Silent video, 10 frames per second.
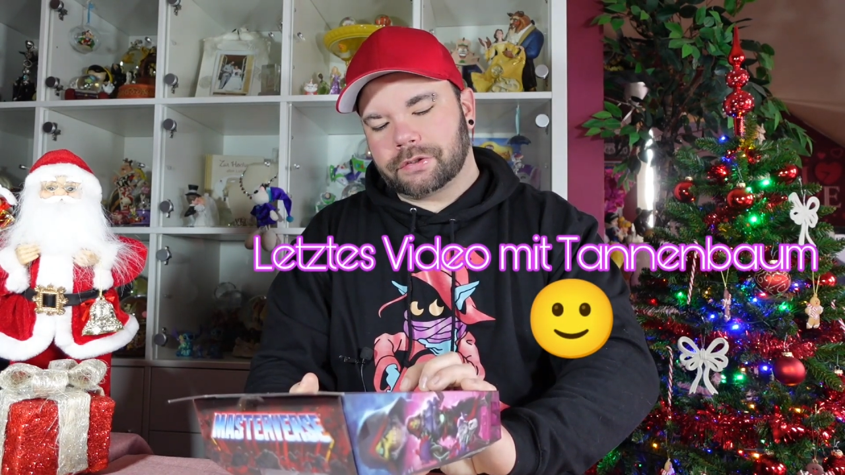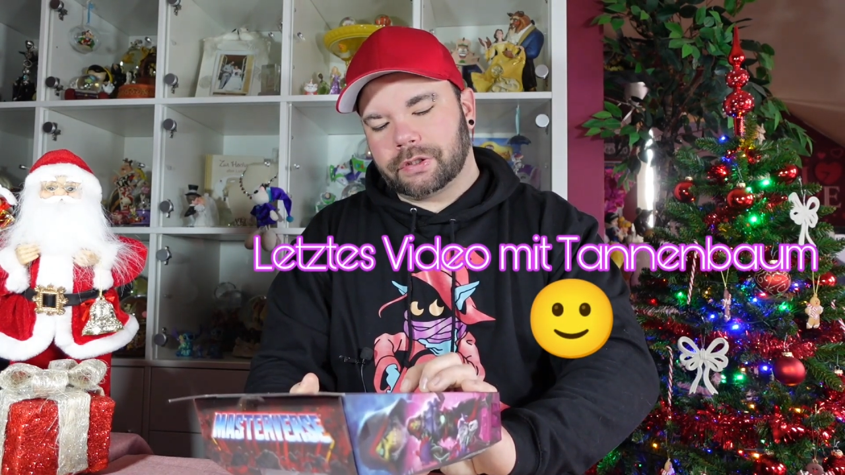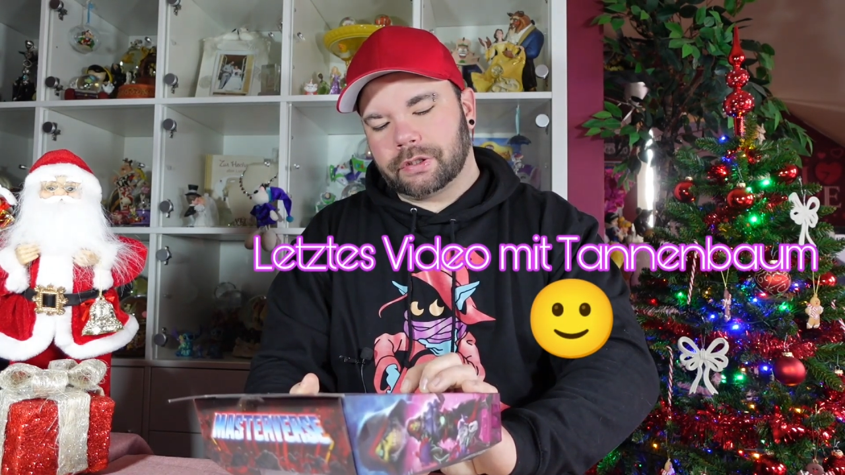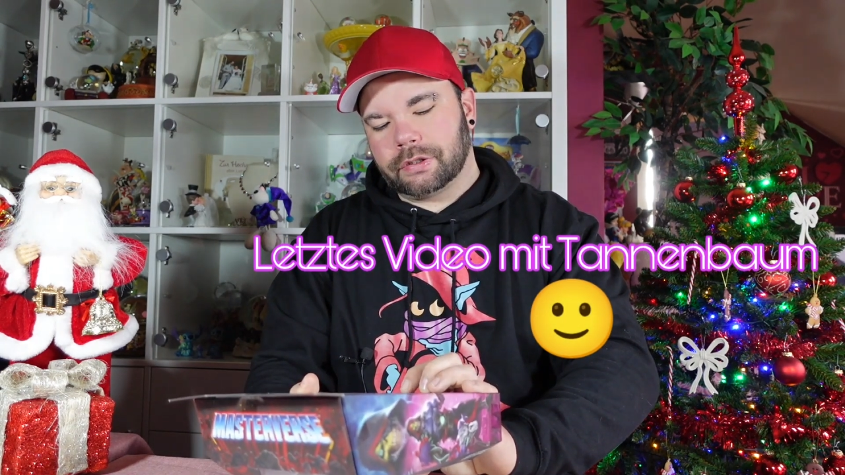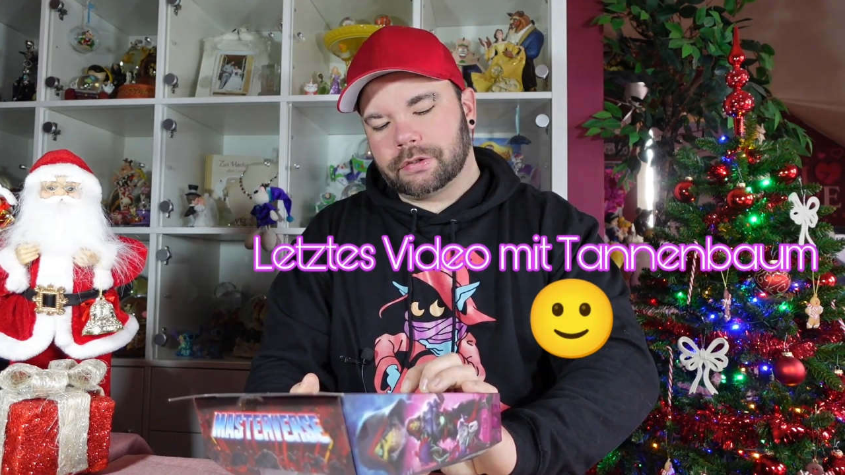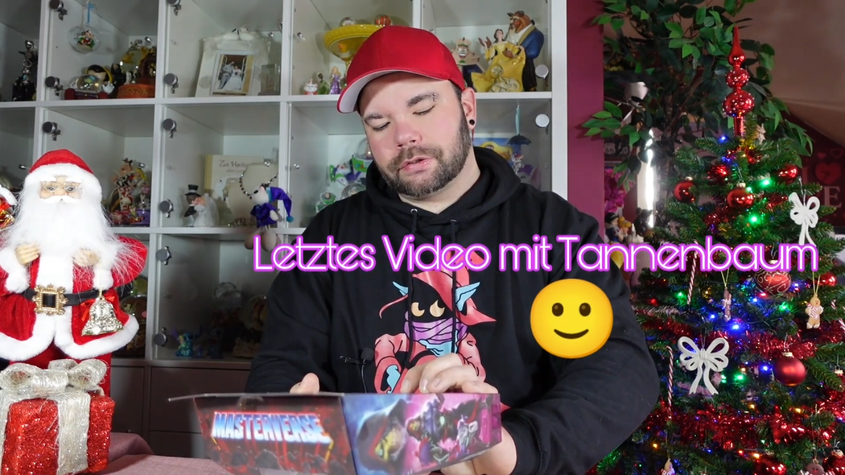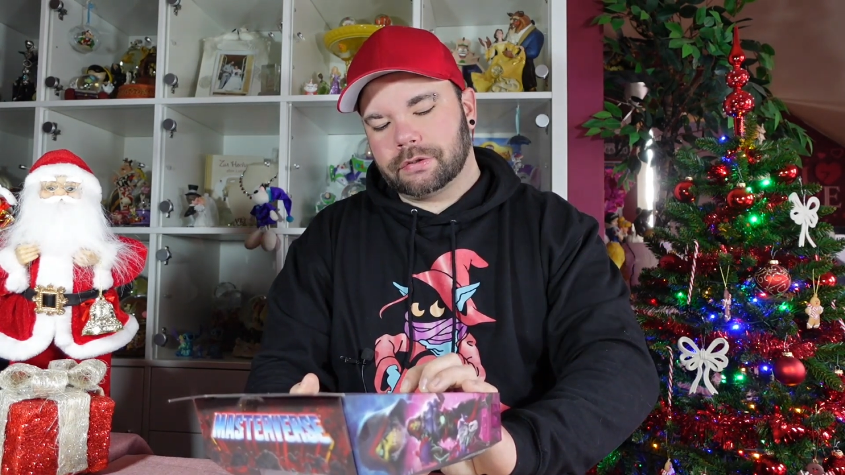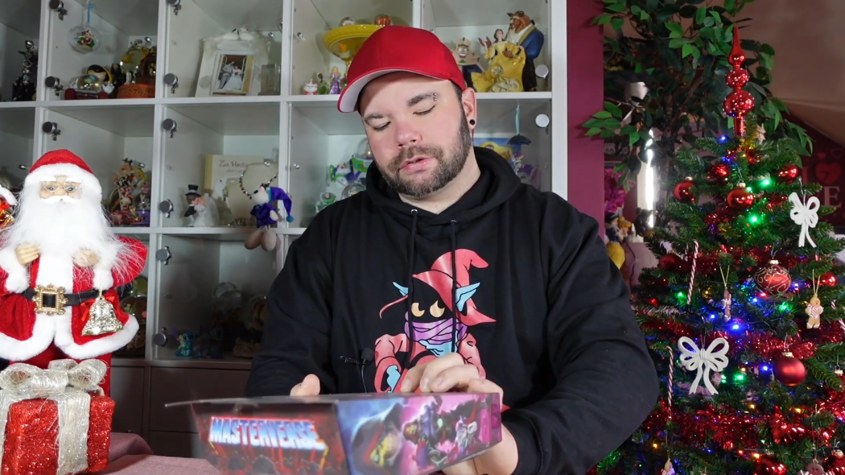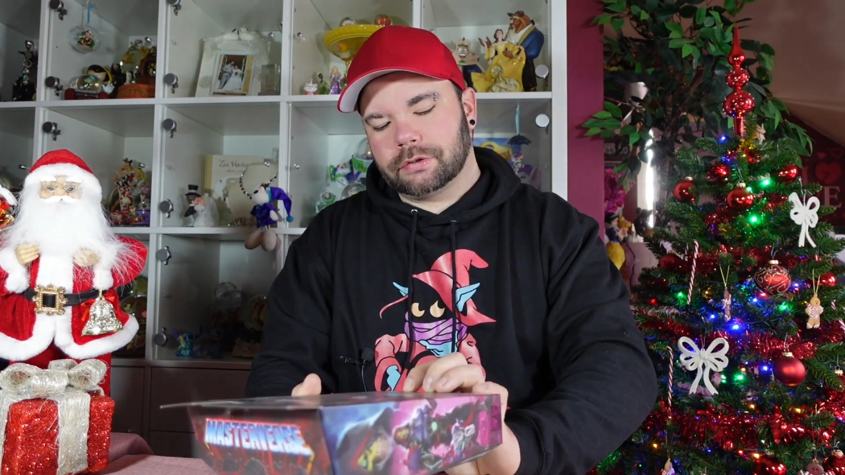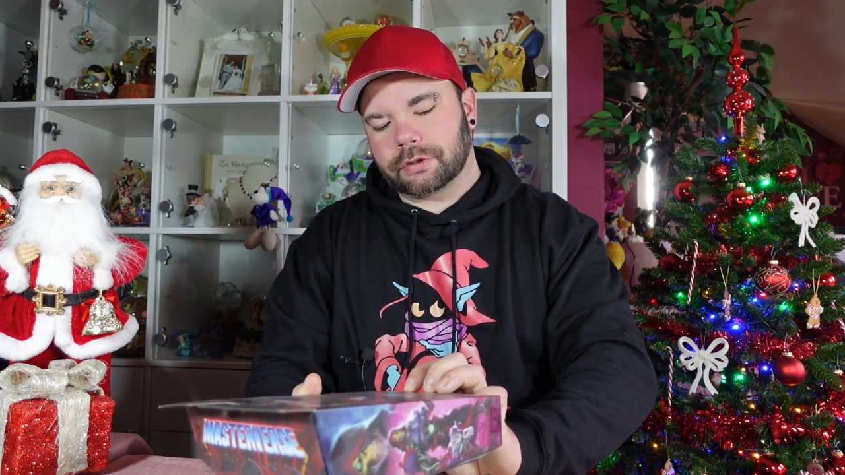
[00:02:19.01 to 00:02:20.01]
die
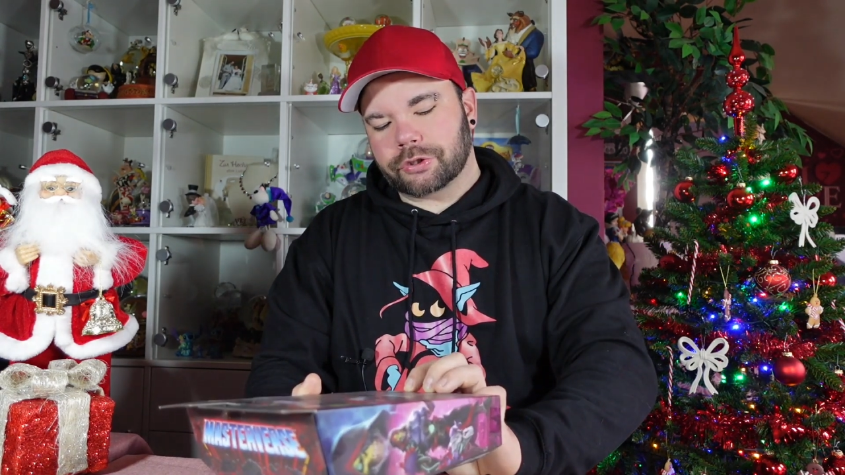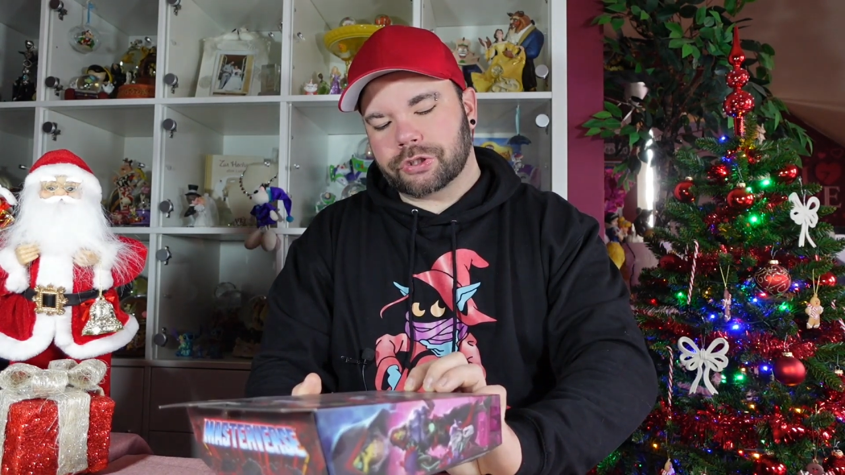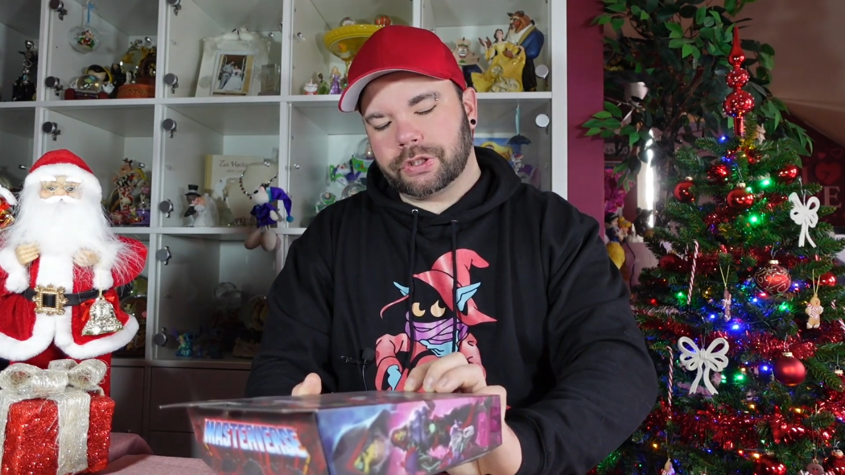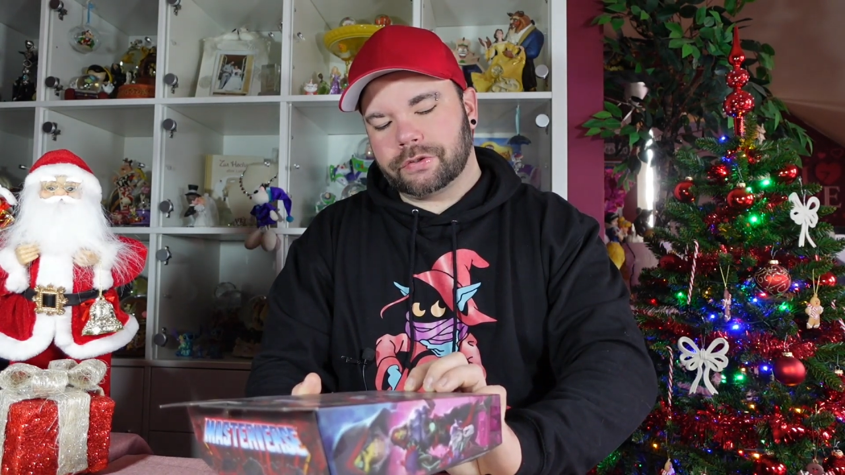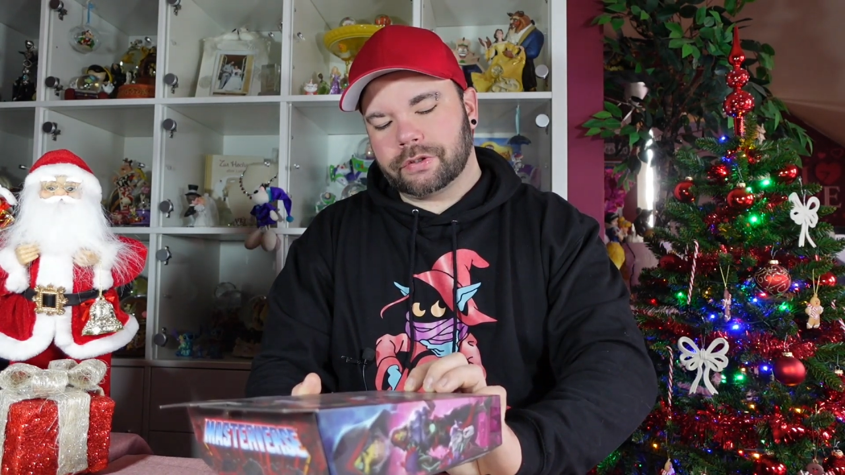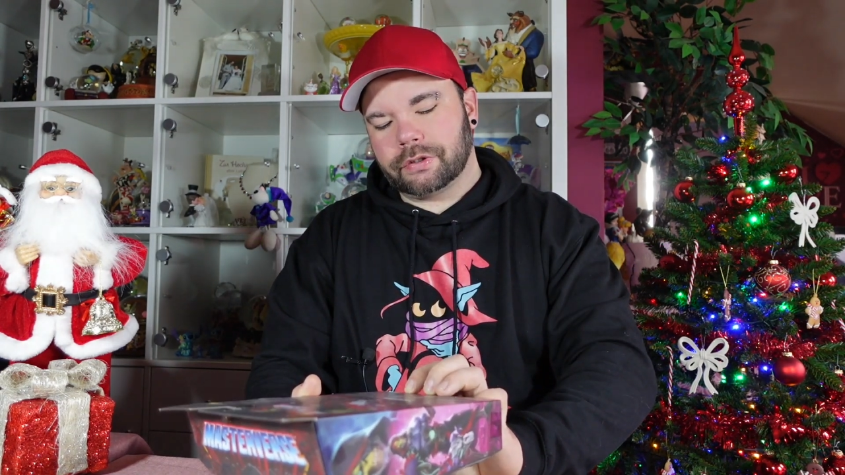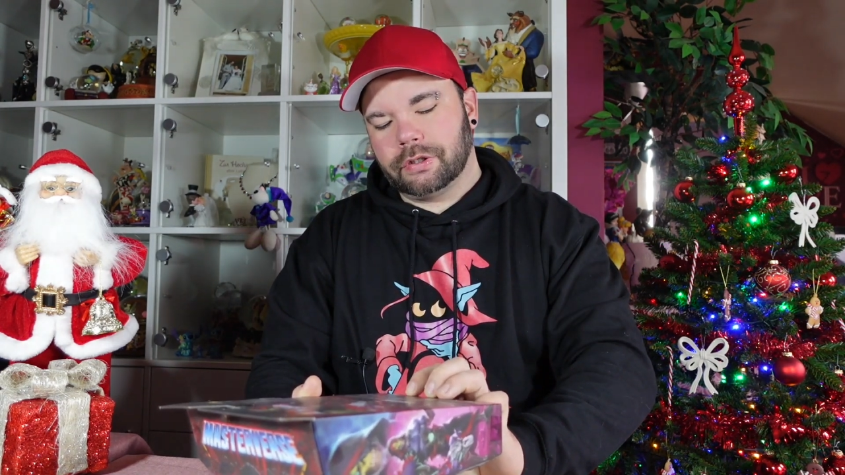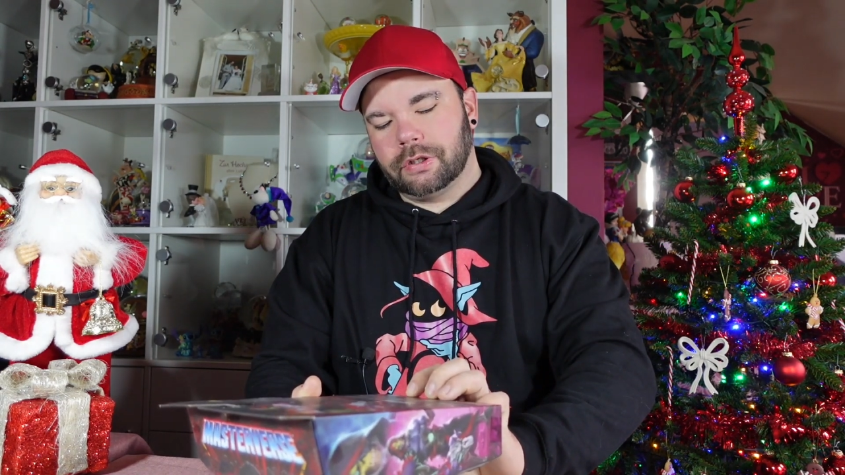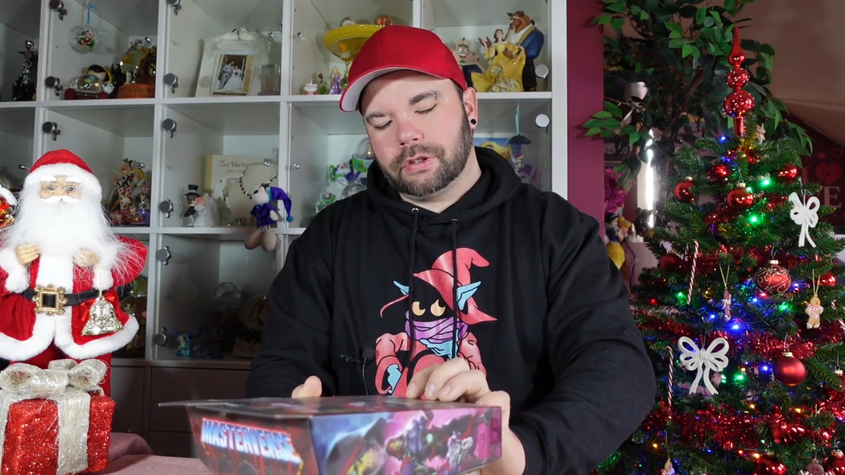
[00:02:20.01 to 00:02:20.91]
Geschichte.